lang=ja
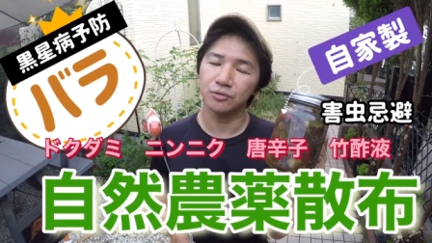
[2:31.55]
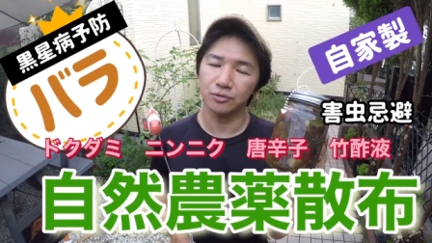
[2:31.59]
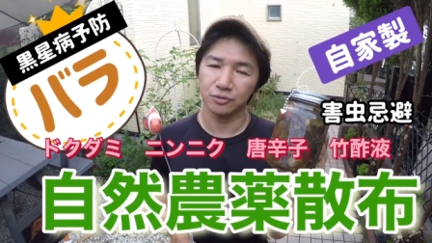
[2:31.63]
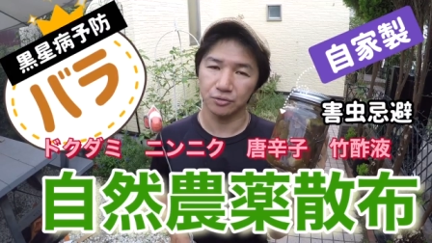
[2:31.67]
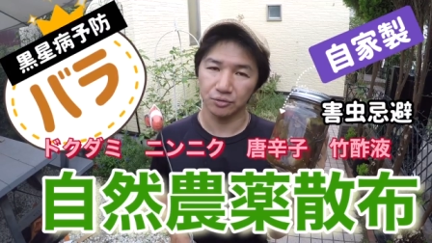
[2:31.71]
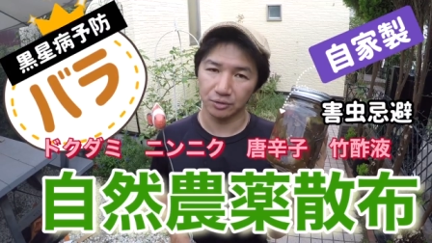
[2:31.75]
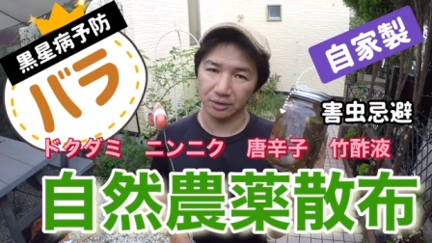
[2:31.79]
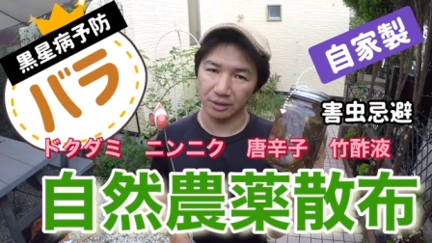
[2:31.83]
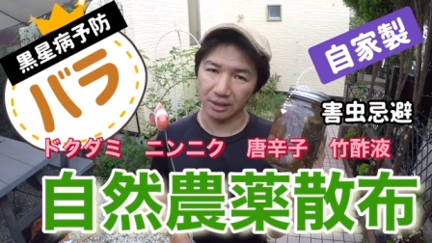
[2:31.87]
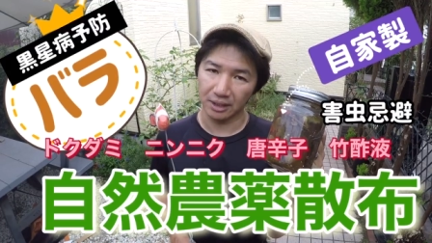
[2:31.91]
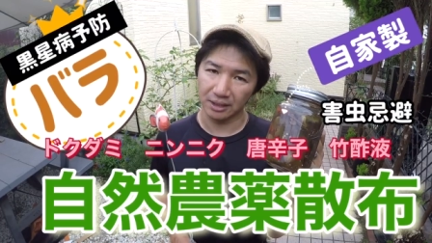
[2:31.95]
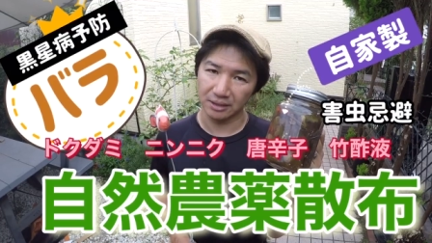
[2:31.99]
い
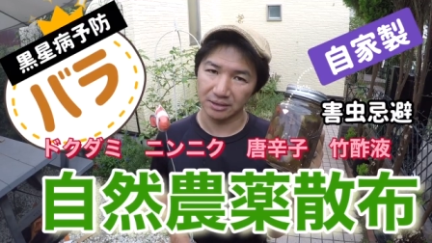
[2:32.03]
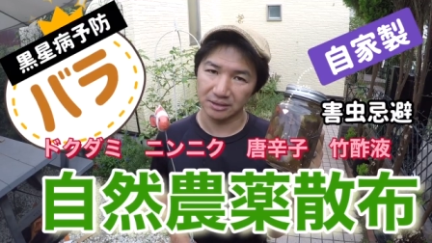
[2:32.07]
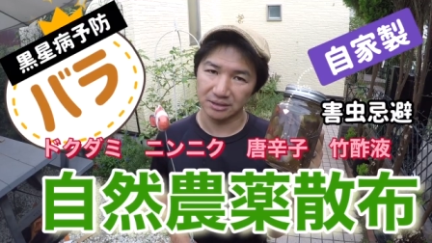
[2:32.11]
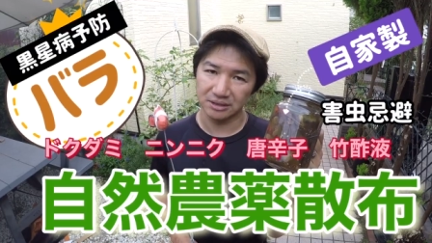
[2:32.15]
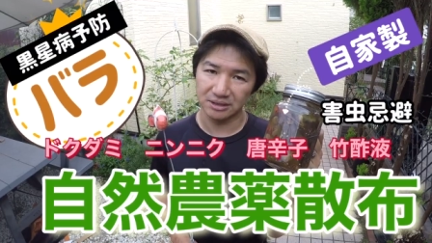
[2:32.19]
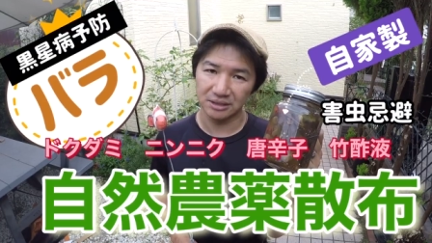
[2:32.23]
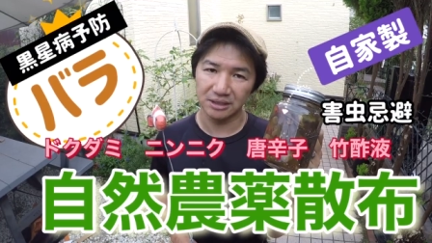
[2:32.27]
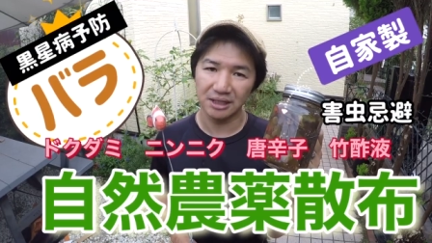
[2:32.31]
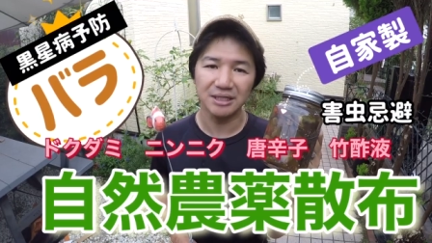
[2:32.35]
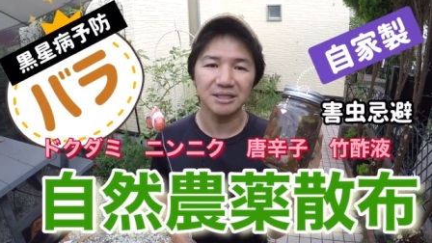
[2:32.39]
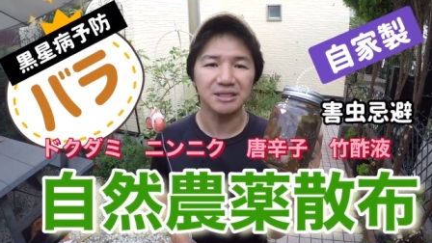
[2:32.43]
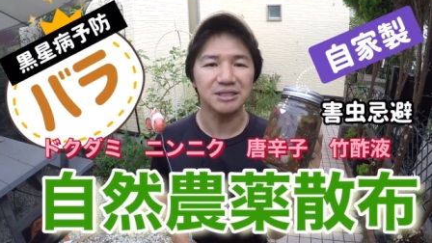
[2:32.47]
う感
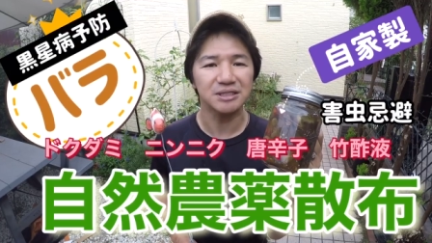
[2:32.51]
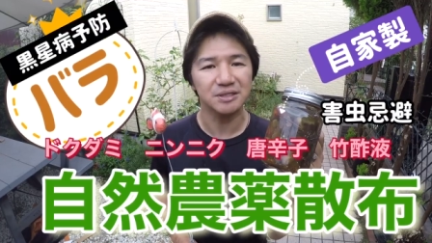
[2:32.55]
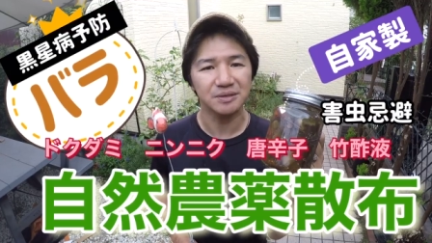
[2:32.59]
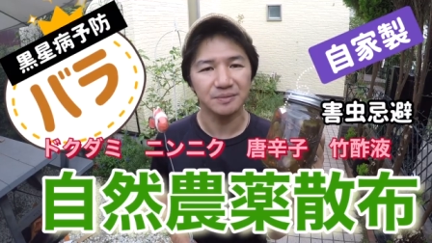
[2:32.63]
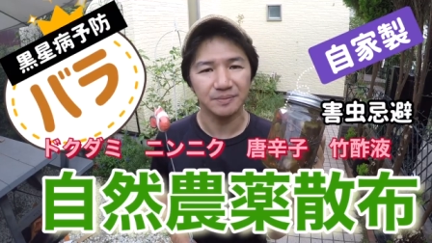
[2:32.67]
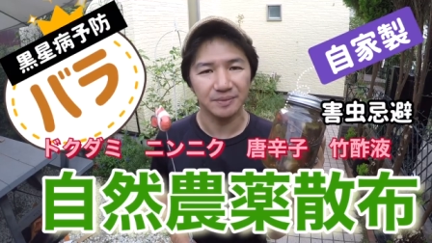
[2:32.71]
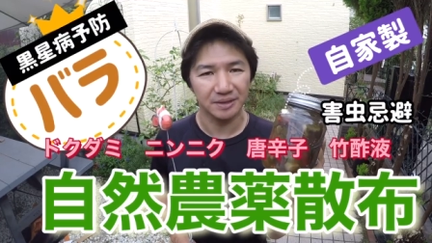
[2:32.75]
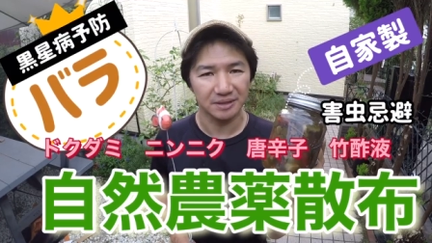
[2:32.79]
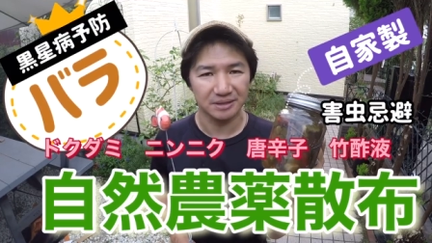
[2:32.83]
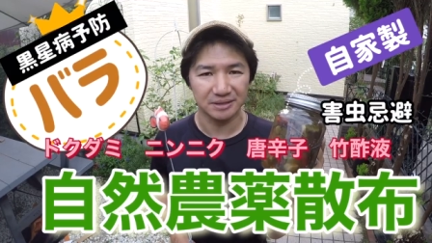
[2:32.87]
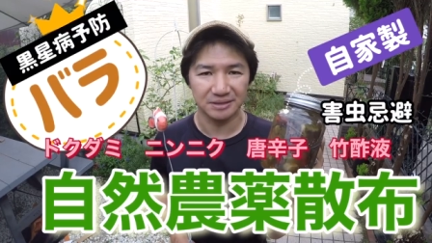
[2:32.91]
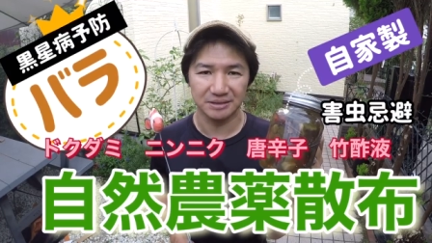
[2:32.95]
じがし
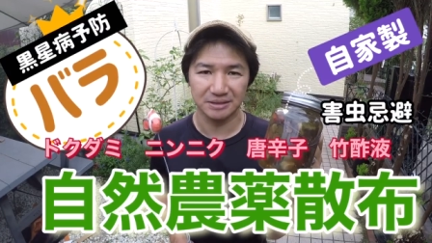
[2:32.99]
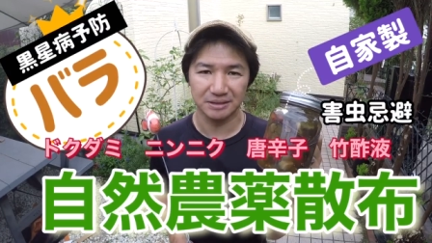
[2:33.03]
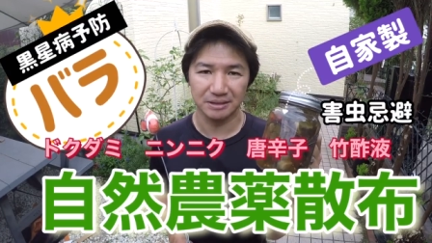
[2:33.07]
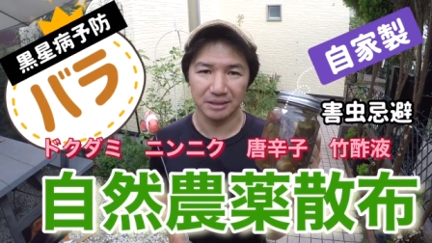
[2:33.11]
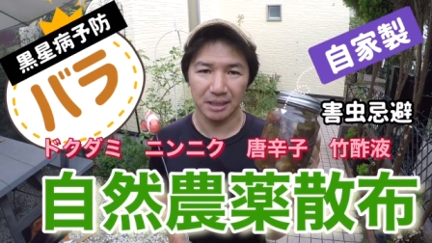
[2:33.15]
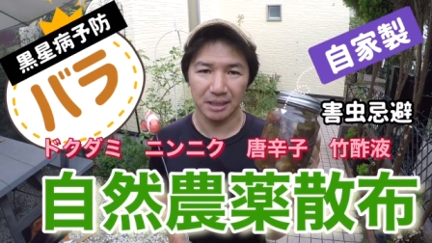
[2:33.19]
ます